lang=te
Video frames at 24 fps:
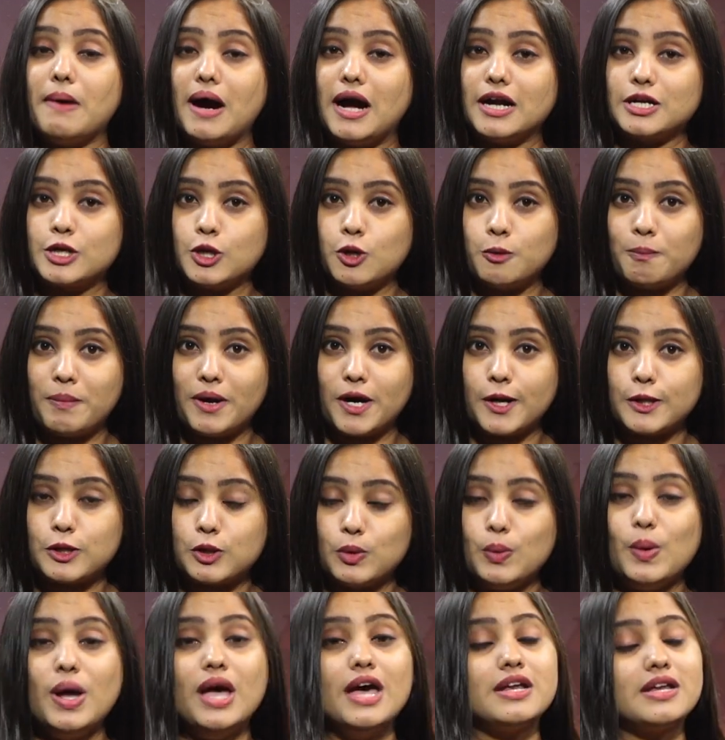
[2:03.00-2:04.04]
పాటలు
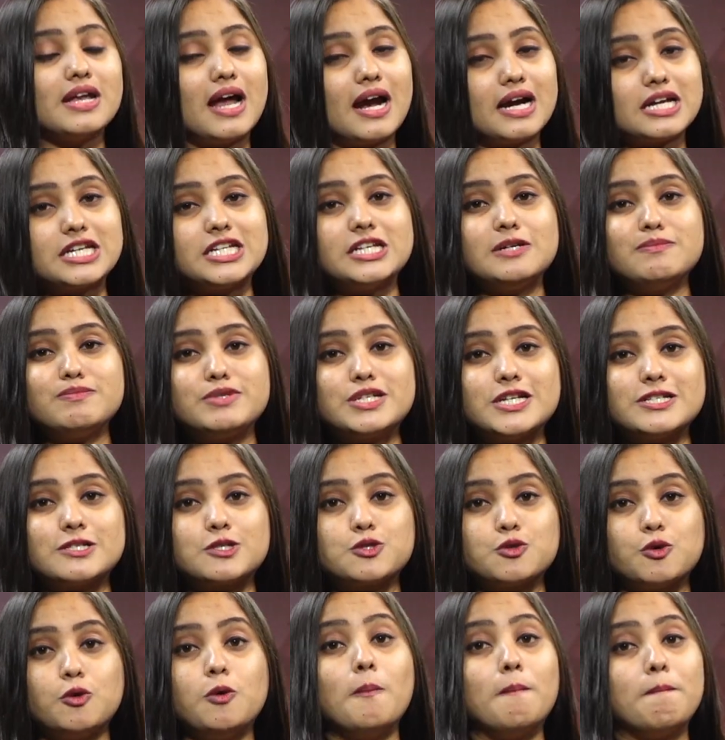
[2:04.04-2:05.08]
పాడుతూ నాట్యం
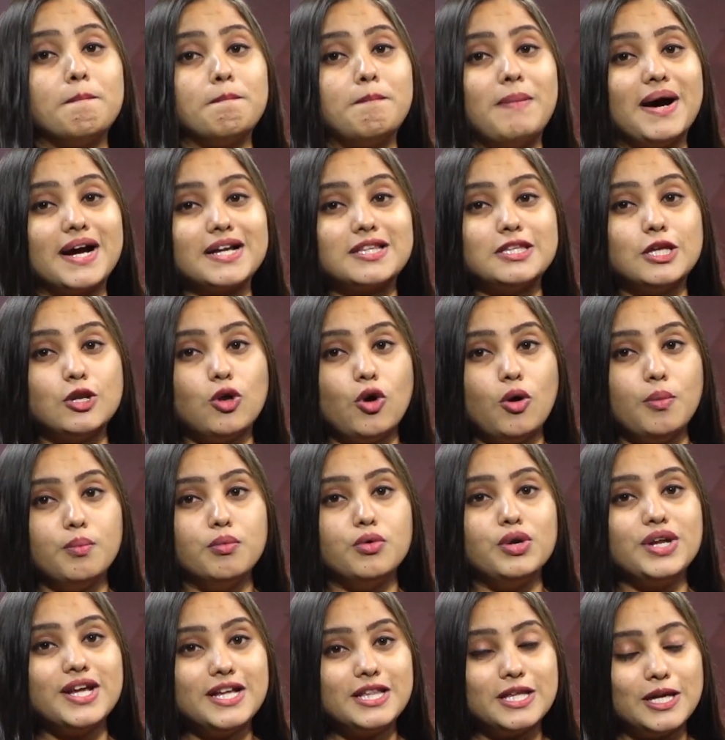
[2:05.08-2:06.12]
చేస్తూ భక్తిలో
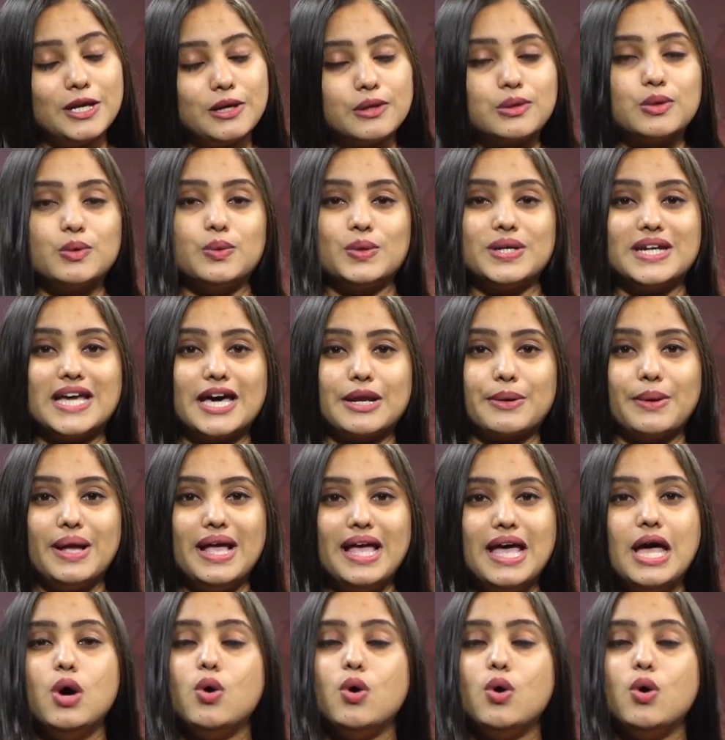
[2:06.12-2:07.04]
మునిగి తేలుతూ ఉంటారు